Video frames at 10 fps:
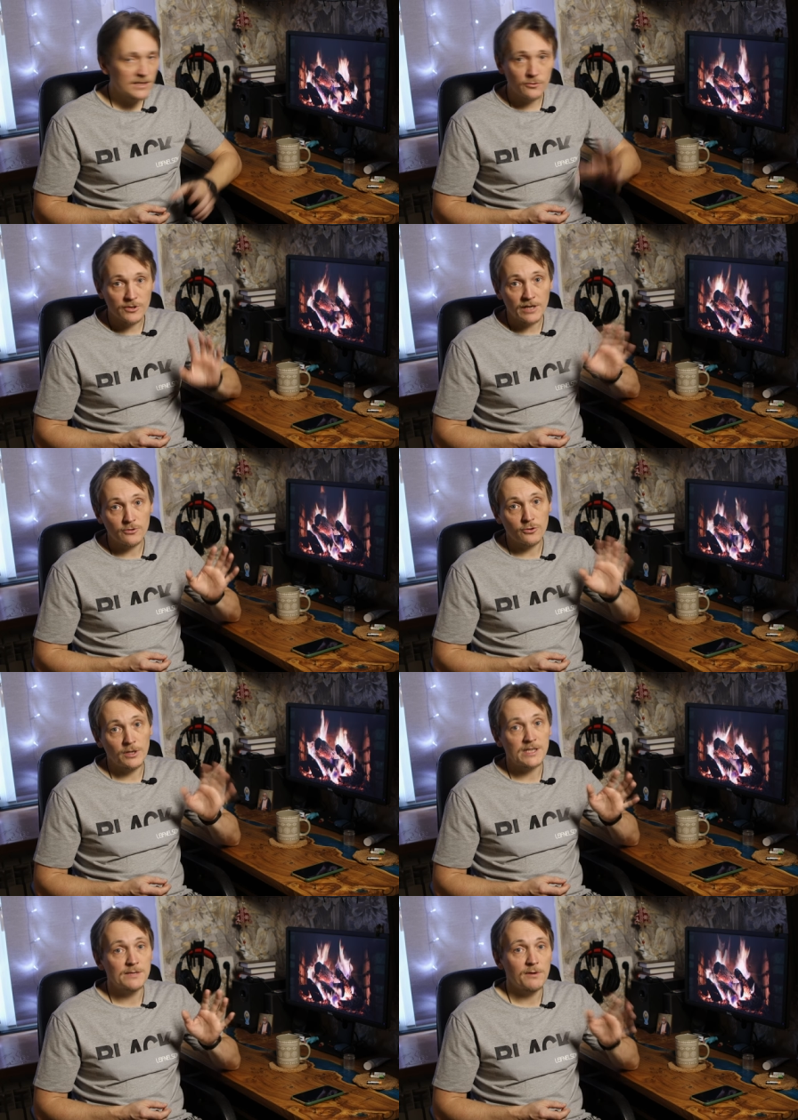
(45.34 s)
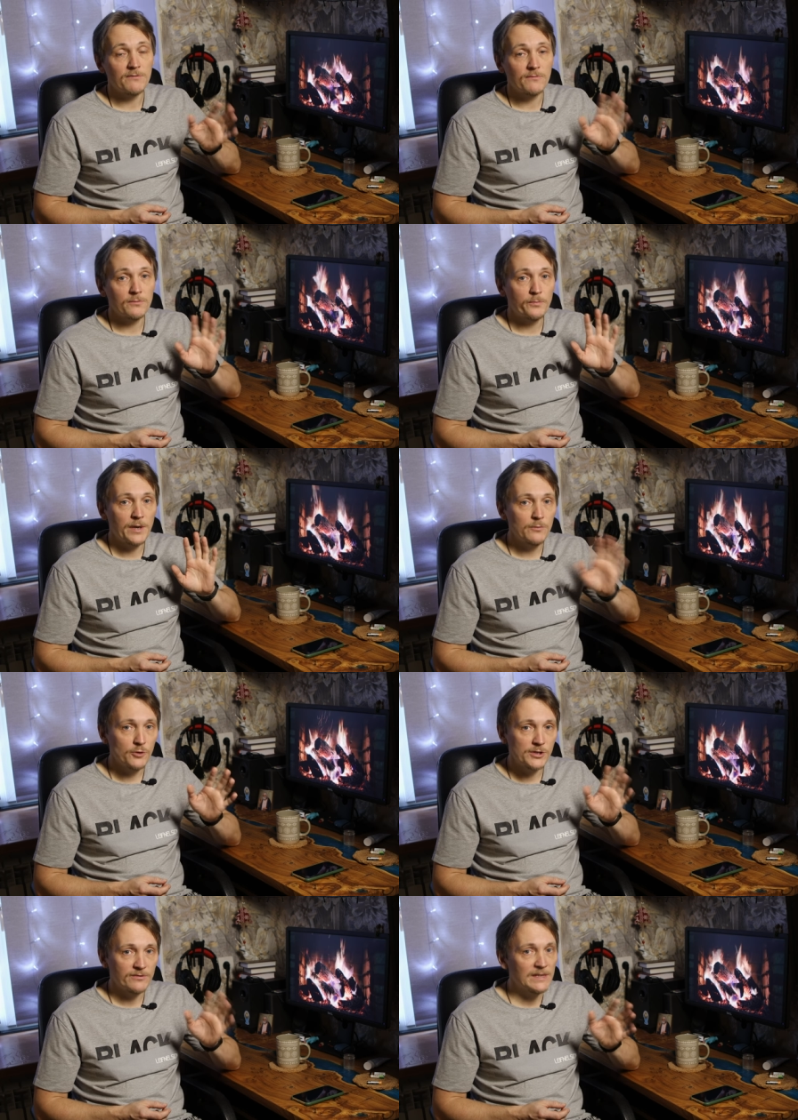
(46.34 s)
Скажу сразу, что я снимаю
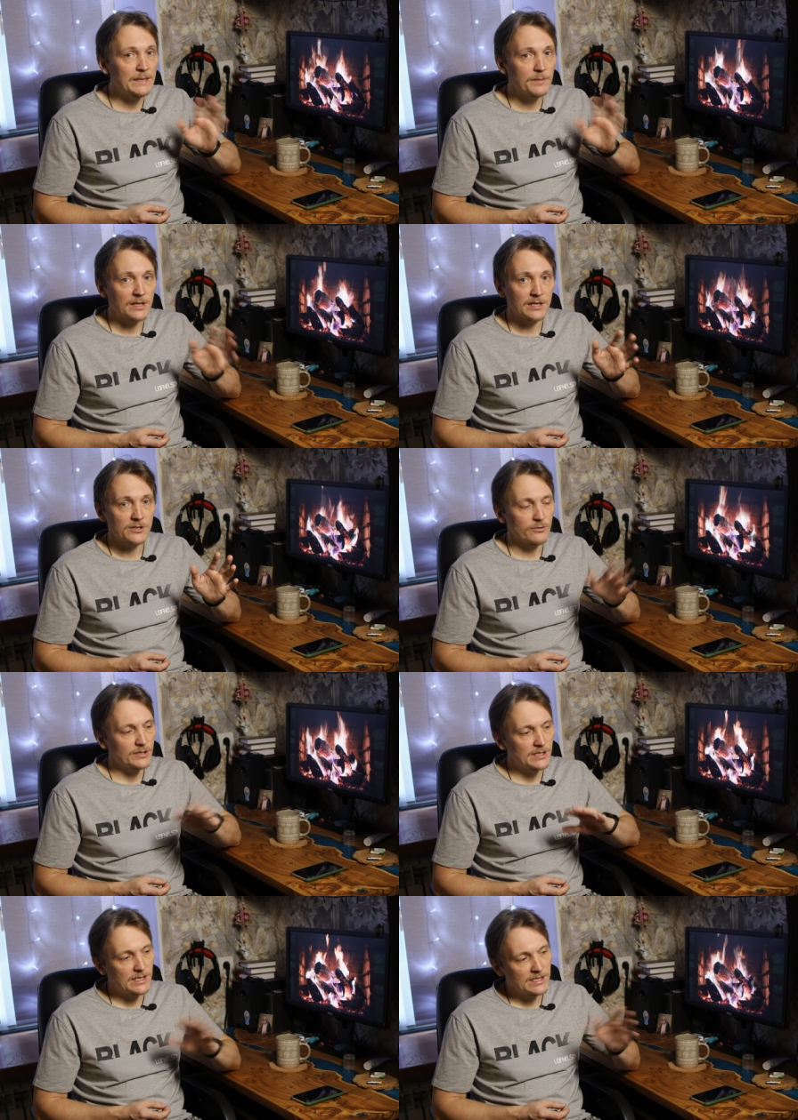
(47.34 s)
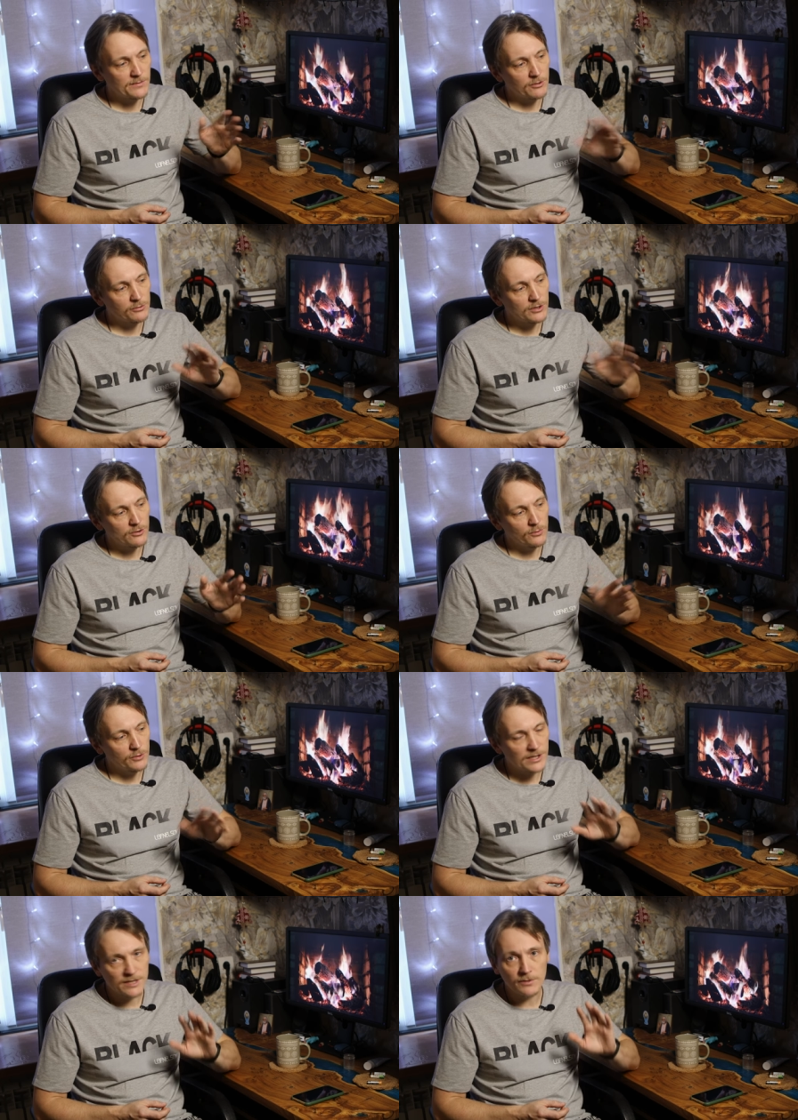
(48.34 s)
преимущественно репортаж. То есть, если я снимаю какую-то
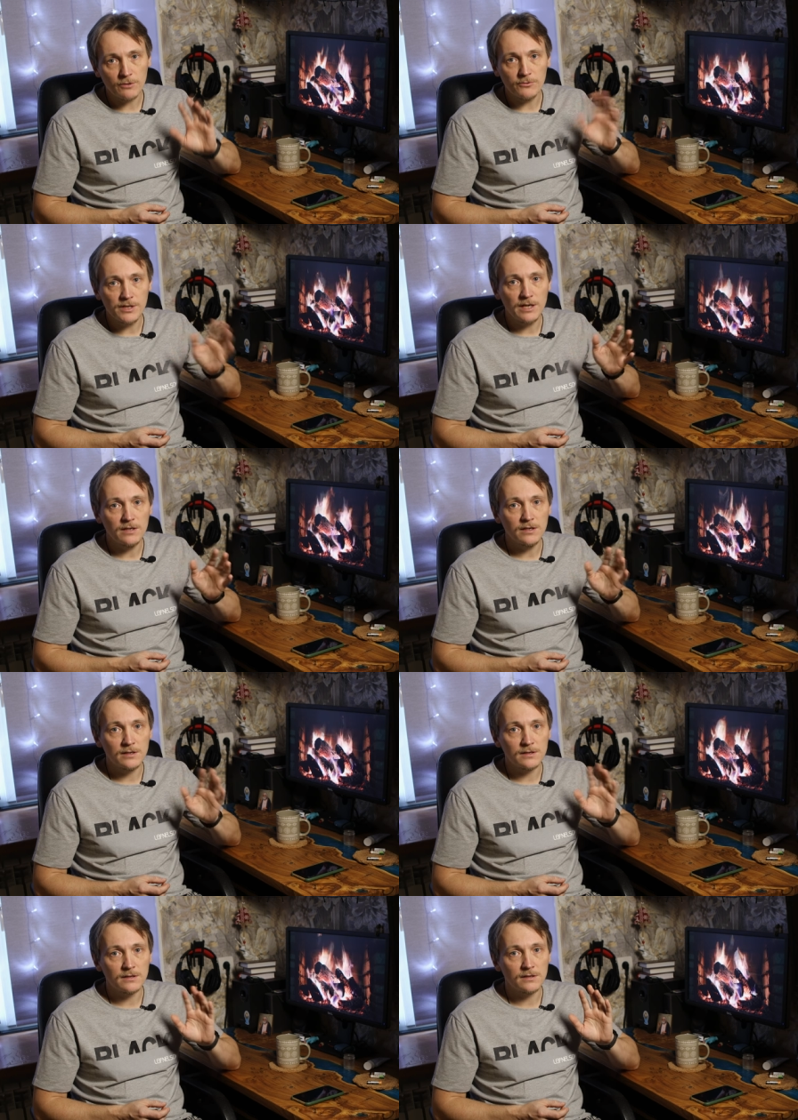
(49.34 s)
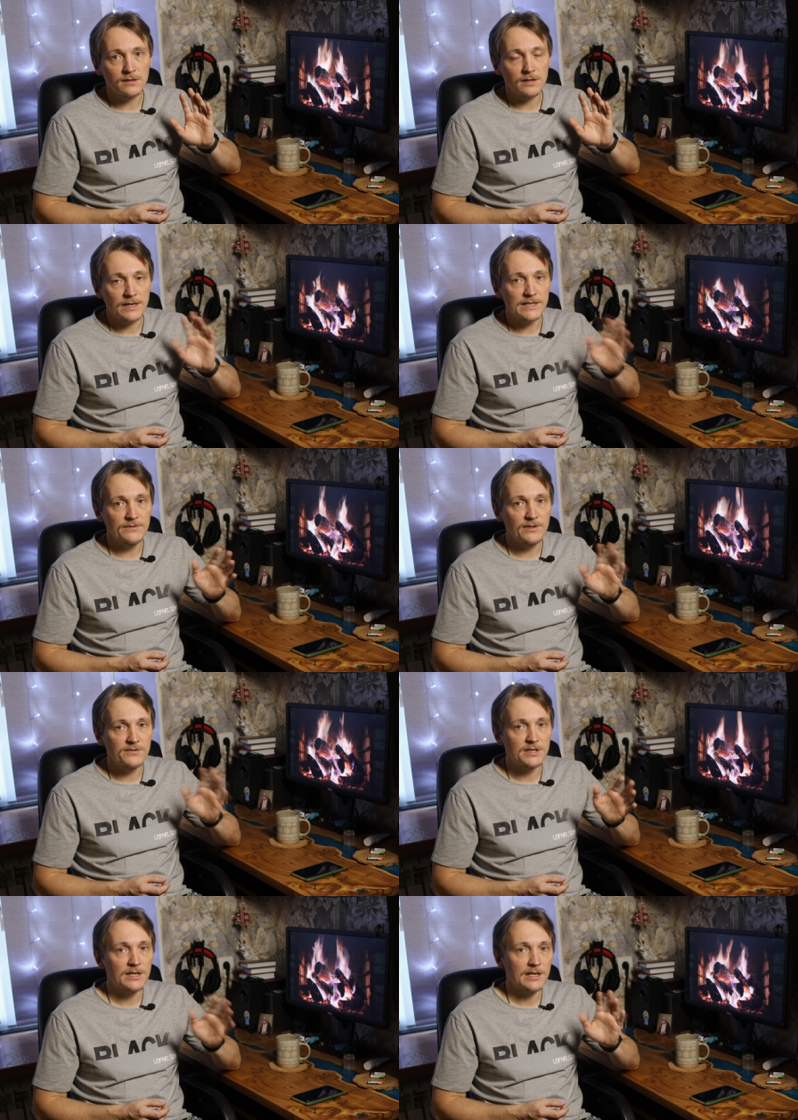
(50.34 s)
съемку, я снимаю людей, это
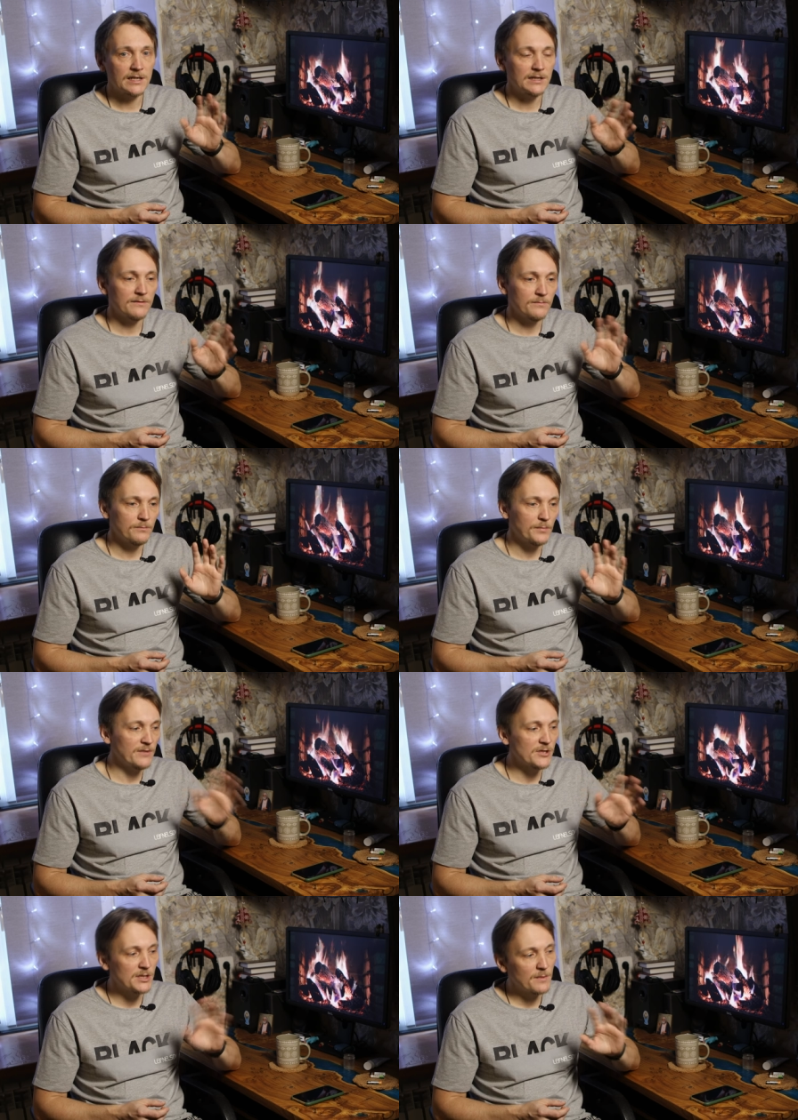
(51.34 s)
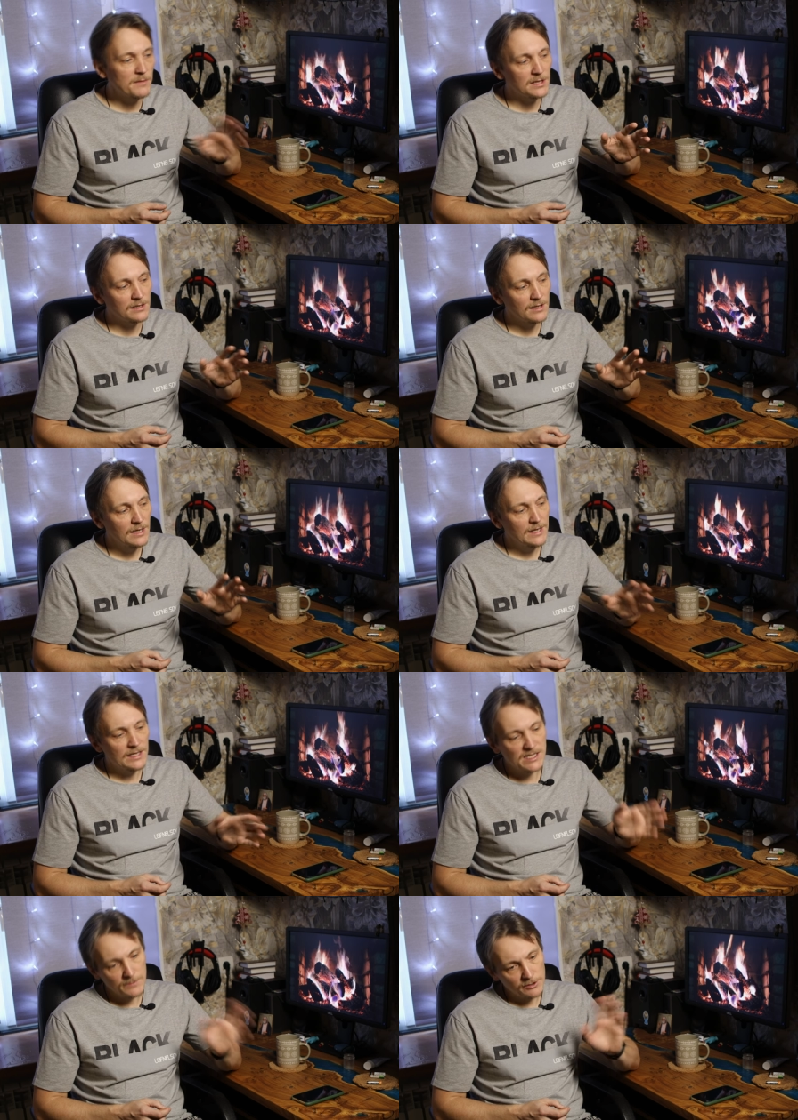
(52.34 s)
активные всегда какие-то подвижные моменты.
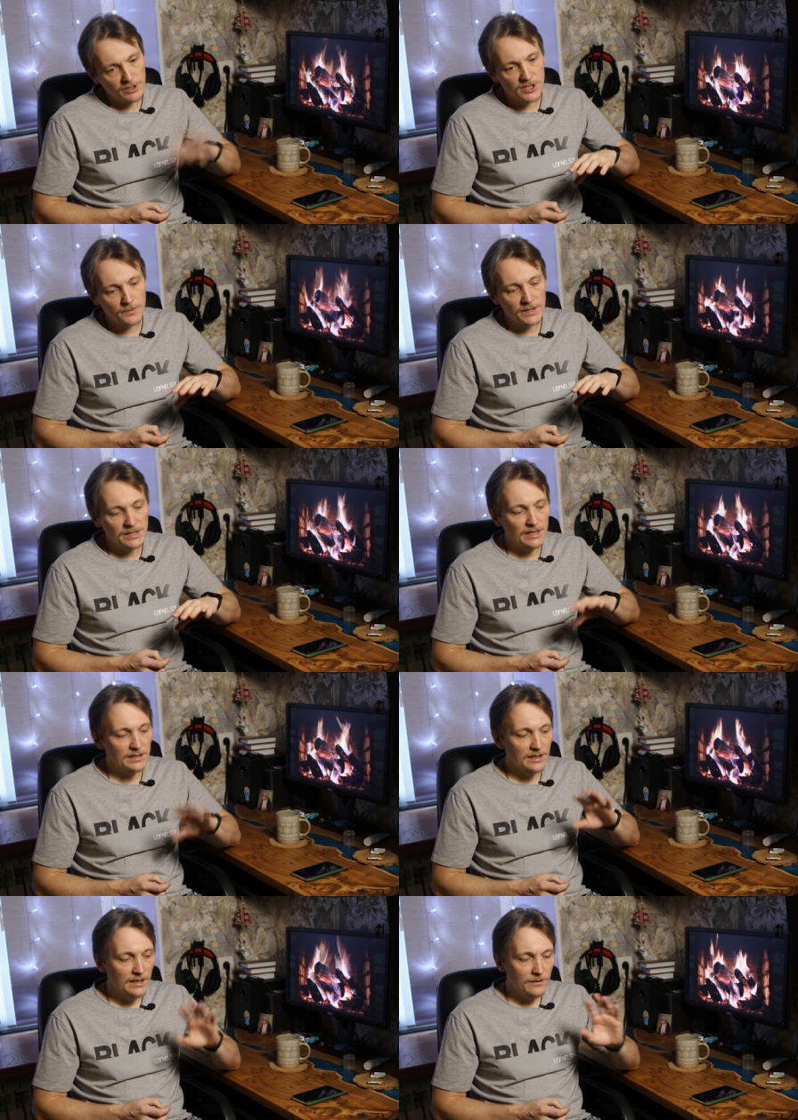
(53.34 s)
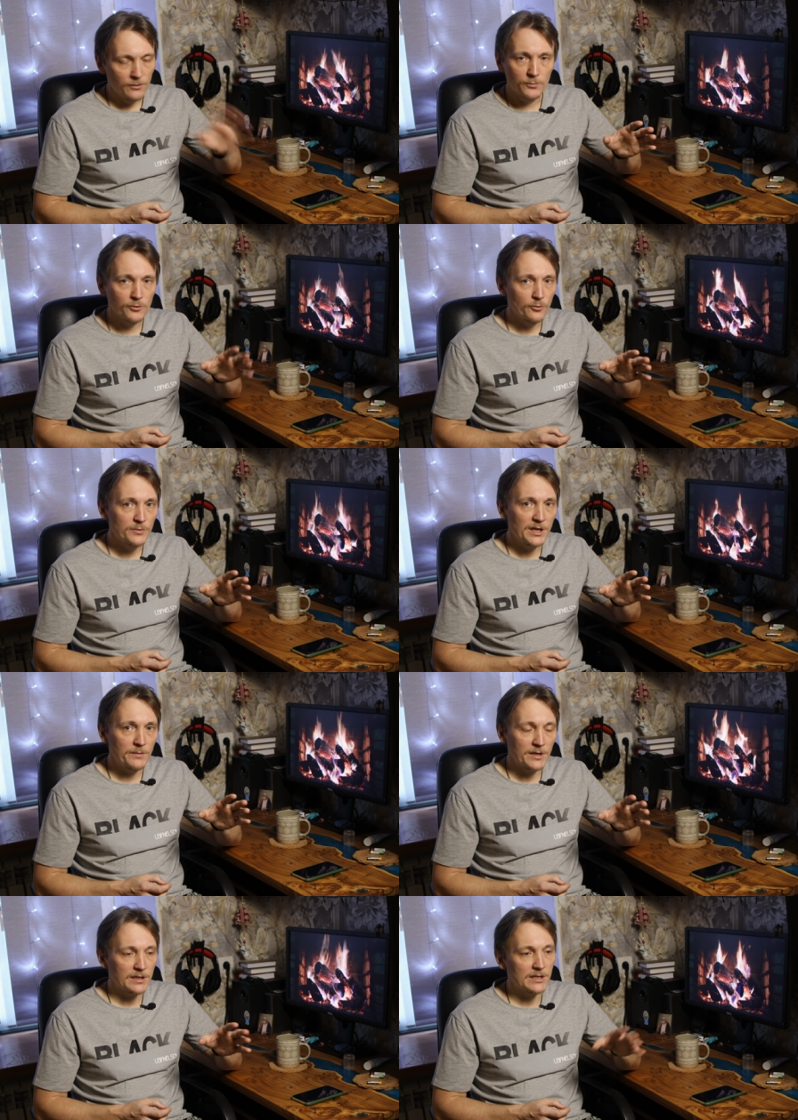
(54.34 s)
Я снимаю также и портреты, но много у меня
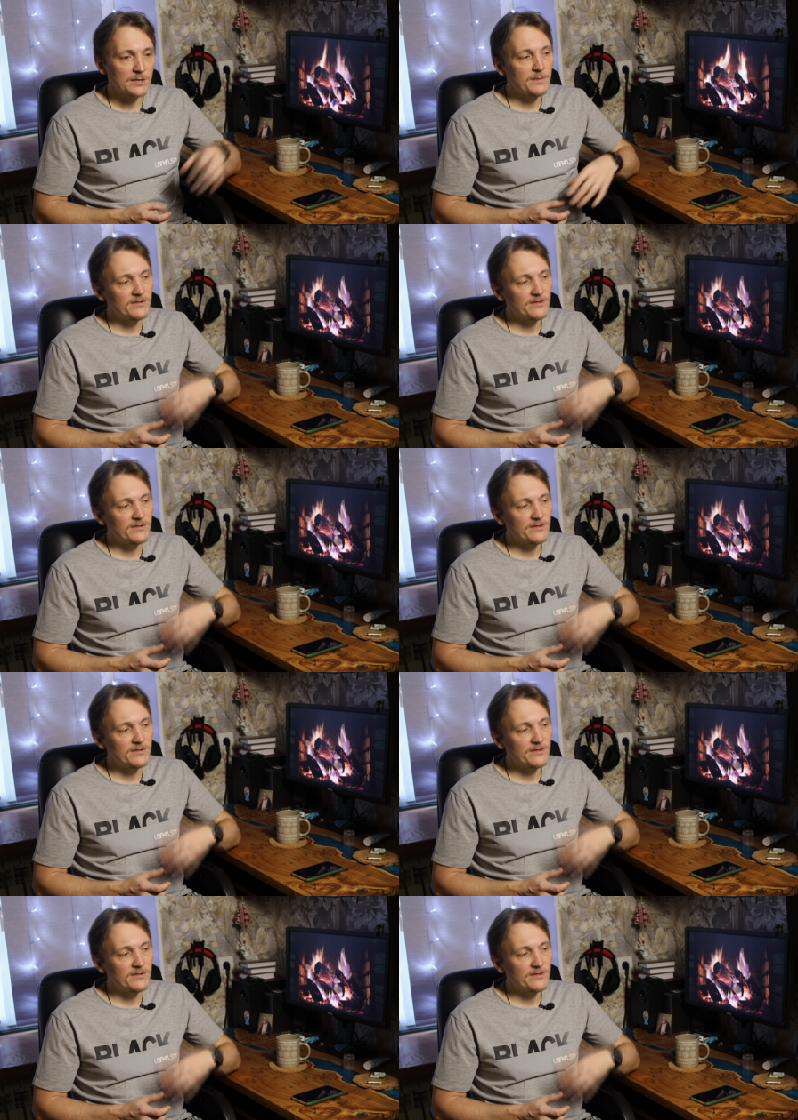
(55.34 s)
репортажей.